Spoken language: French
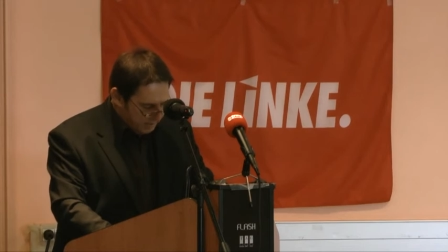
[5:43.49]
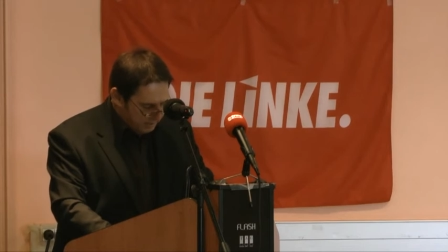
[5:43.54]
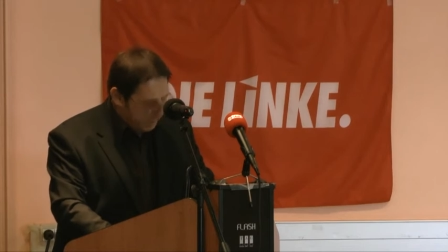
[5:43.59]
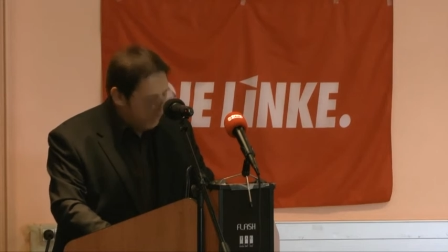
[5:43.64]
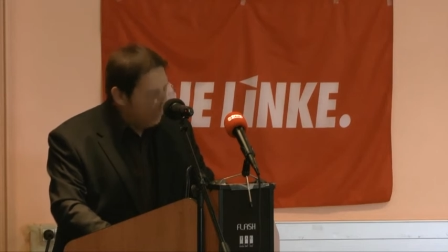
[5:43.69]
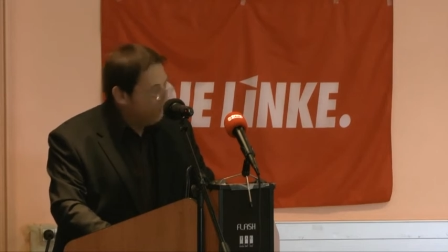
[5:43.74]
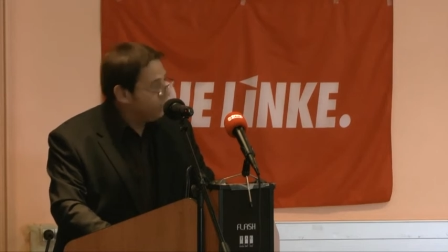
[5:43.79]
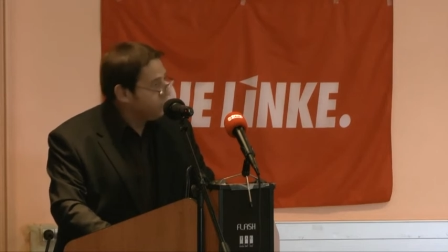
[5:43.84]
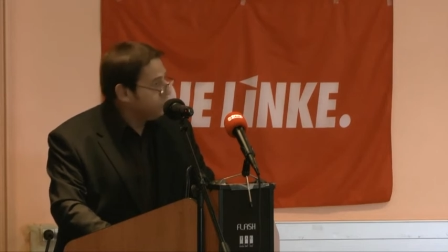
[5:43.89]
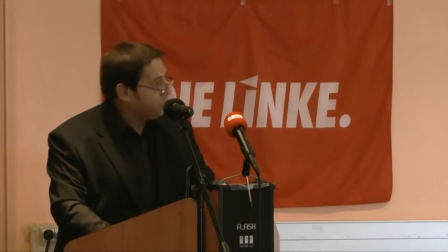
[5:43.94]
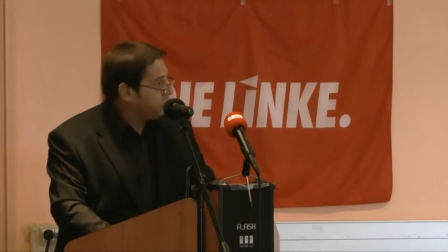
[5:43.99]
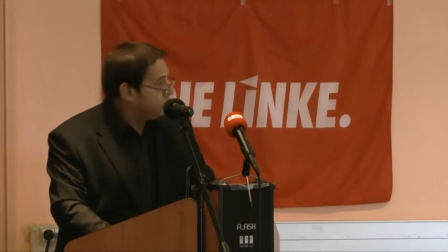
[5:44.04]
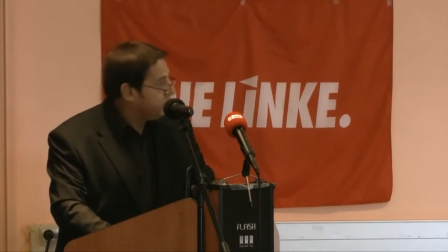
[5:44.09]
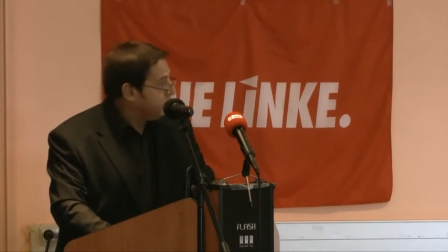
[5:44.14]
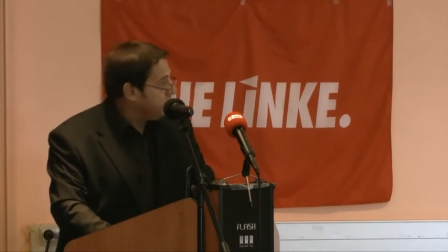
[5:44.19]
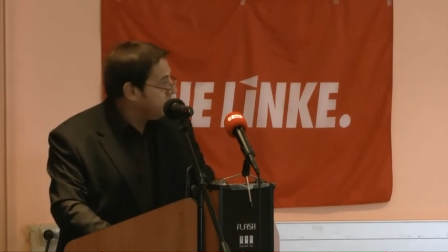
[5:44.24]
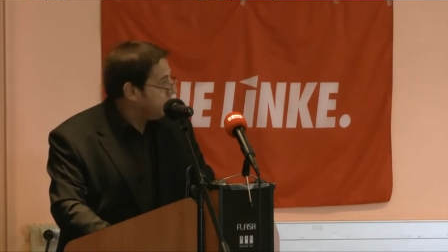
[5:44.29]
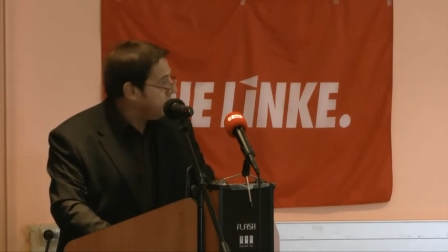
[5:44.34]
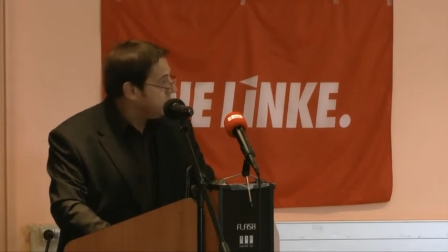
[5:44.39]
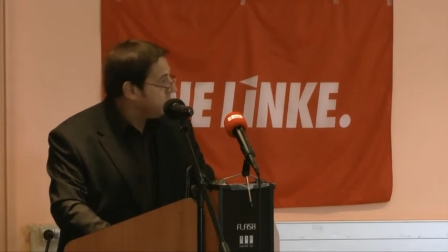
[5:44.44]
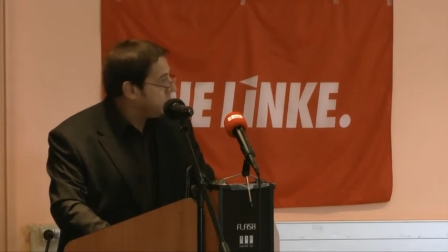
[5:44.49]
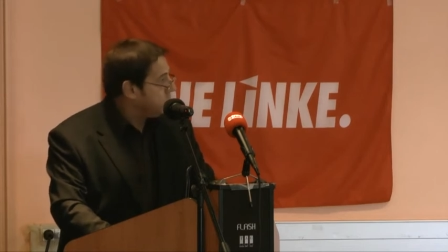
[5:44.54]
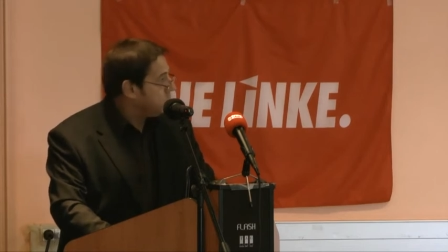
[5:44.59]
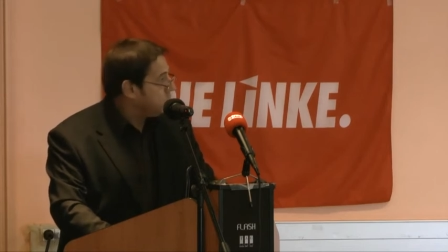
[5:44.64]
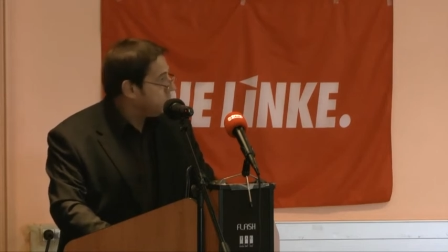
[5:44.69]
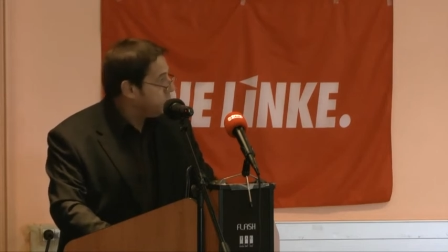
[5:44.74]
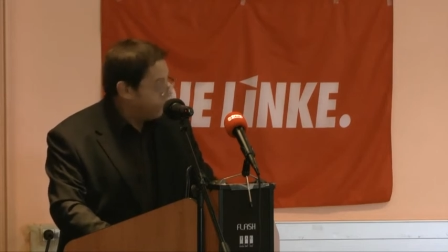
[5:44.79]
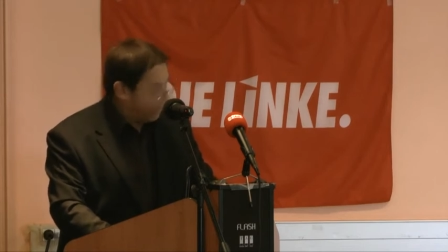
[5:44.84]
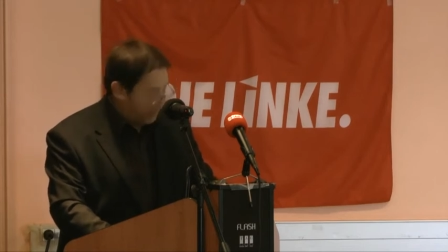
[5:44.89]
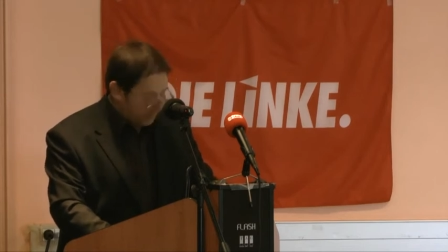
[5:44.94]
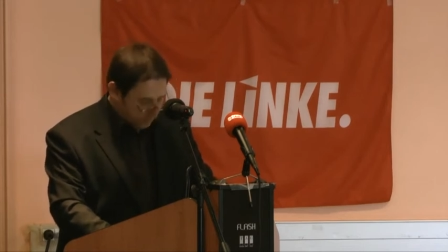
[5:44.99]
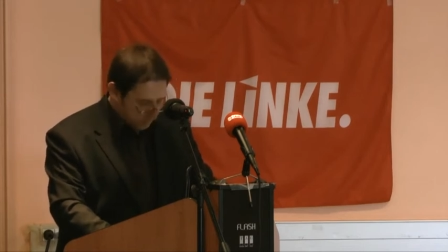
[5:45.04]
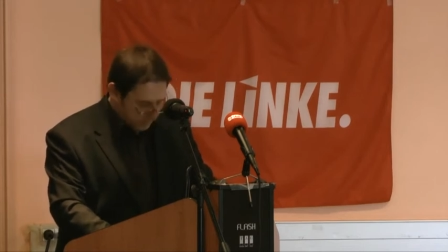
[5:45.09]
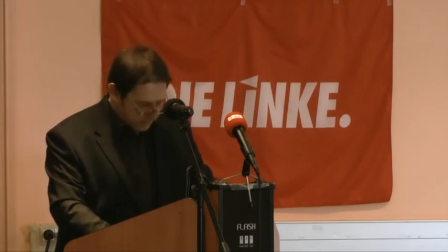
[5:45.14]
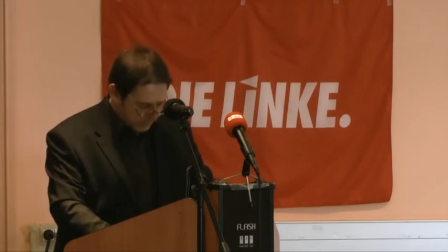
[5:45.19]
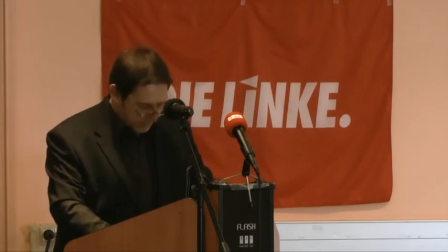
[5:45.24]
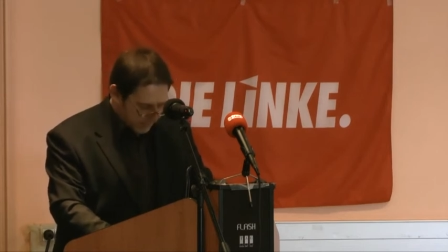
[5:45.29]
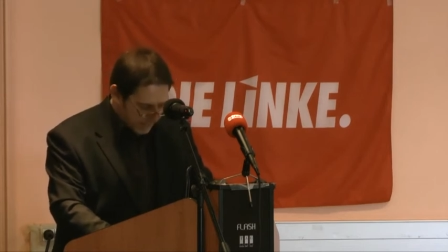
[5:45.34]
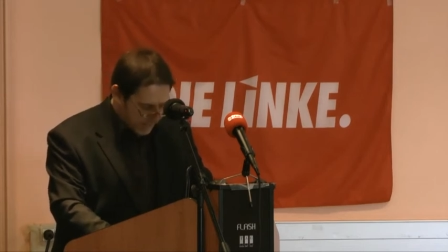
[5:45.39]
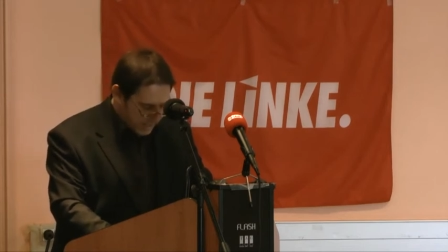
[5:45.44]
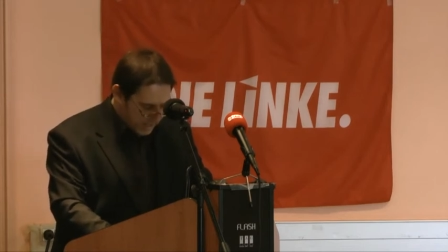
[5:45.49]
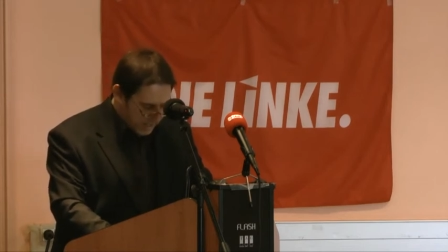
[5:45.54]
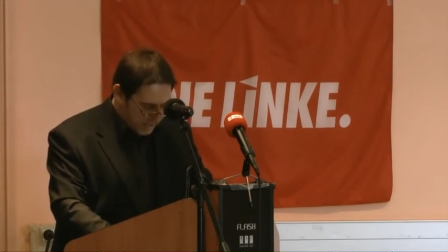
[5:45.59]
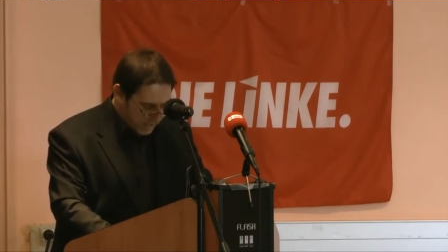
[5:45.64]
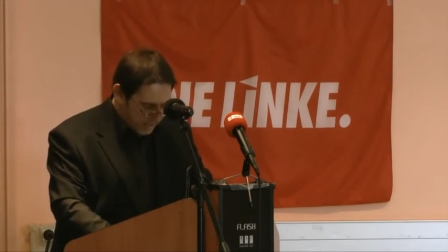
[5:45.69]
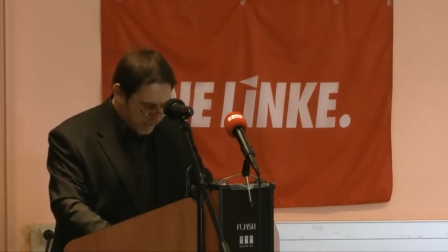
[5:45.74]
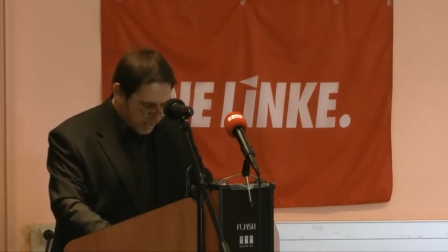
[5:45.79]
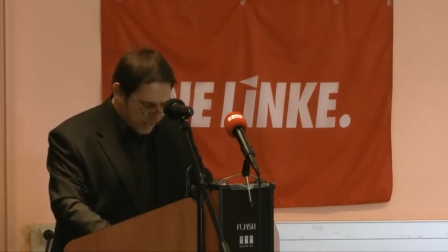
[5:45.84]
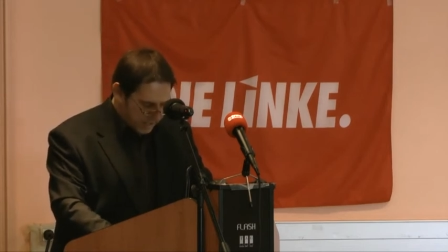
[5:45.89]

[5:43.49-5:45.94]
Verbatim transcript: mais compte tenu des enjeux industriels,